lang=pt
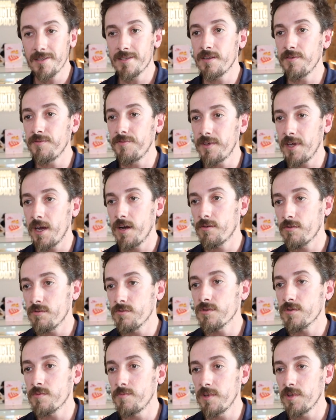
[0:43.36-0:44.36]
desafiar o
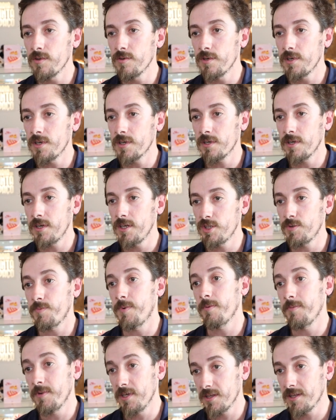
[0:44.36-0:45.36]
consumidor a
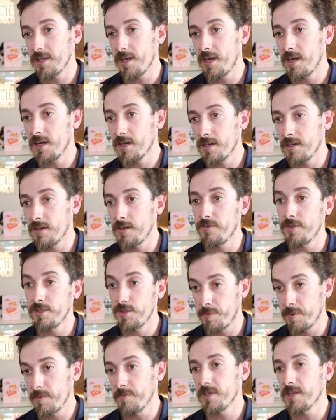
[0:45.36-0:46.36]
experimentar, a
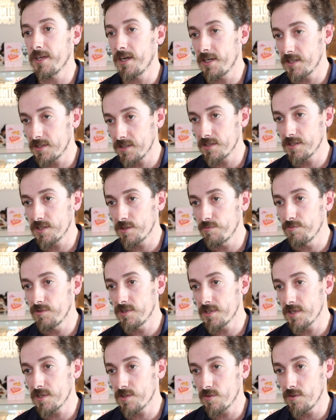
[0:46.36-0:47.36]
experimentar estas
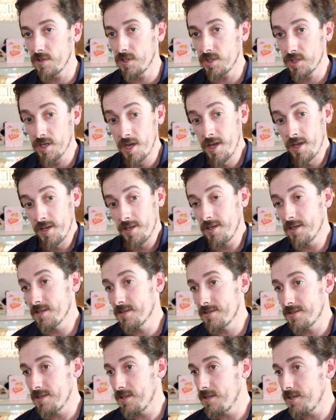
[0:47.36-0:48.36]
harmonizações e a
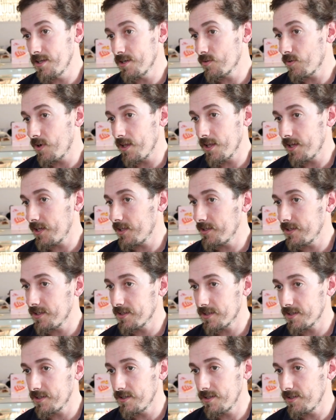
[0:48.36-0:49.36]
decidir qual é a
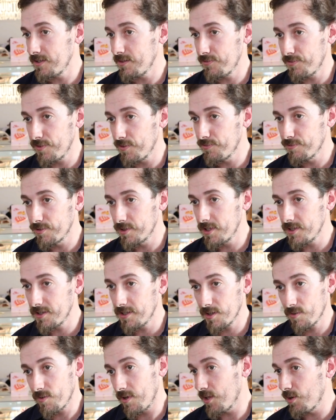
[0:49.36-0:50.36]
letra
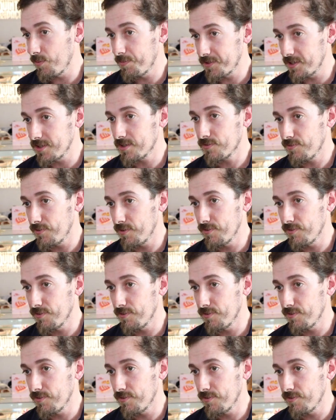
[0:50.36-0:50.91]
favorita e qual é o petisco